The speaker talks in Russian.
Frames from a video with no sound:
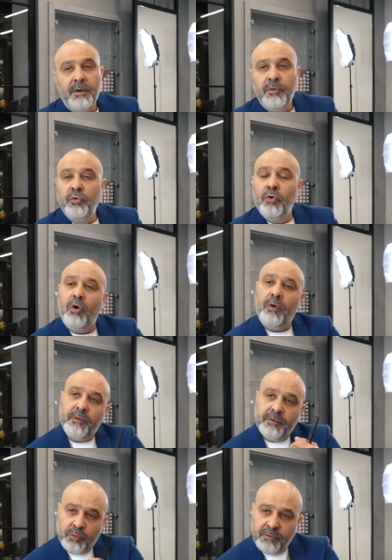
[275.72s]

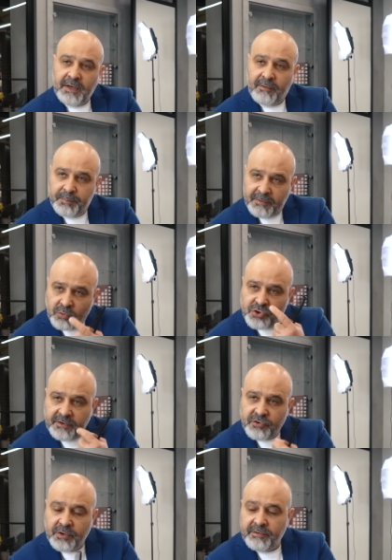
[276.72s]
Но, друзья, вот послушайте
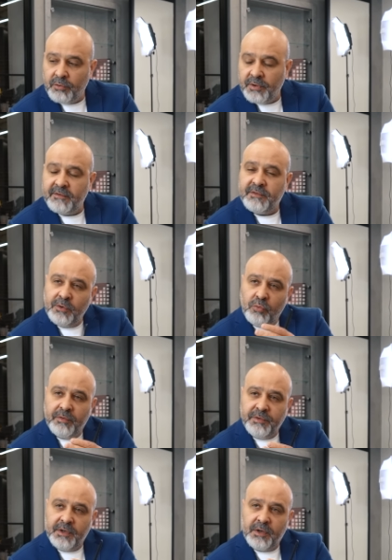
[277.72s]
сейчас, что говорю. Есть три
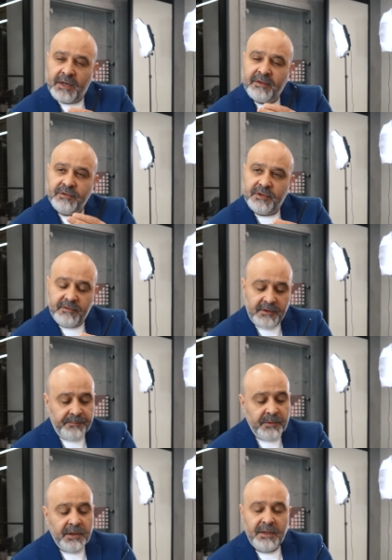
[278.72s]
уровня развитости.
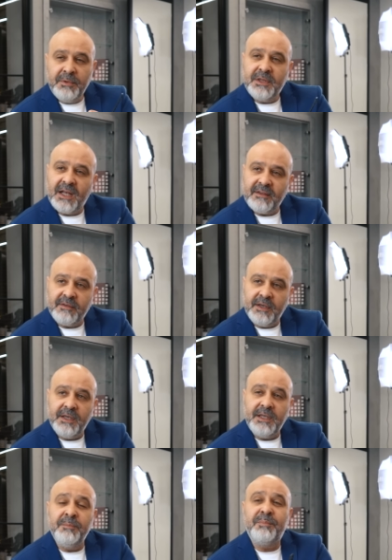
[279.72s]
Имитация,
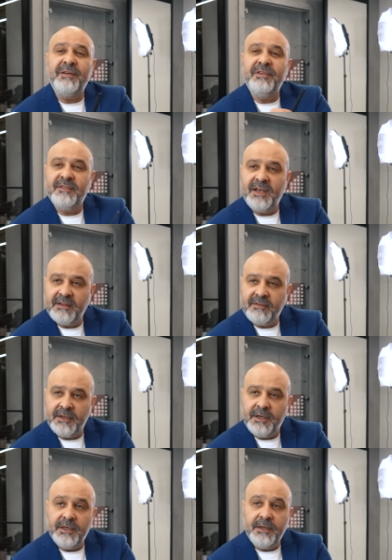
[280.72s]

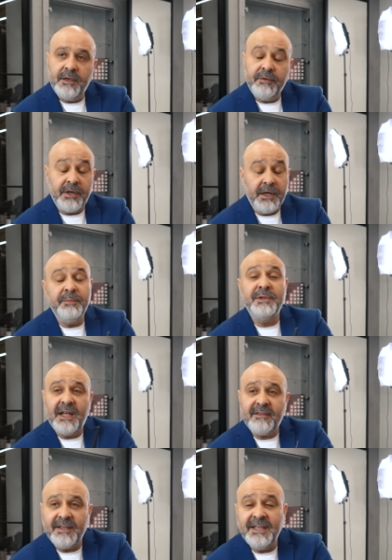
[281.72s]
импровизация, вернее,
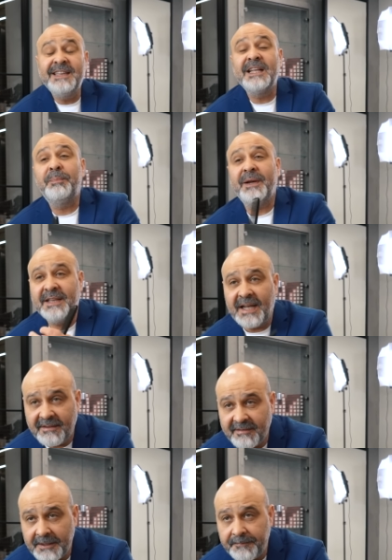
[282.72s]
имитация,
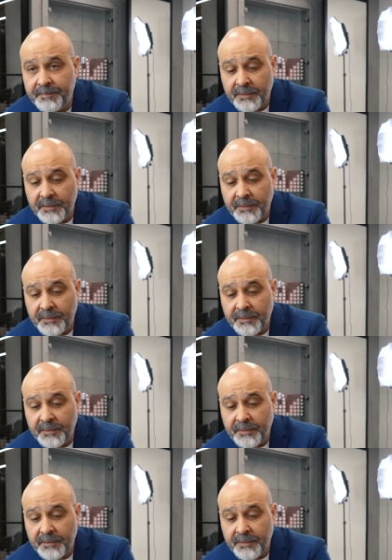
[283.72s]
интерпретация.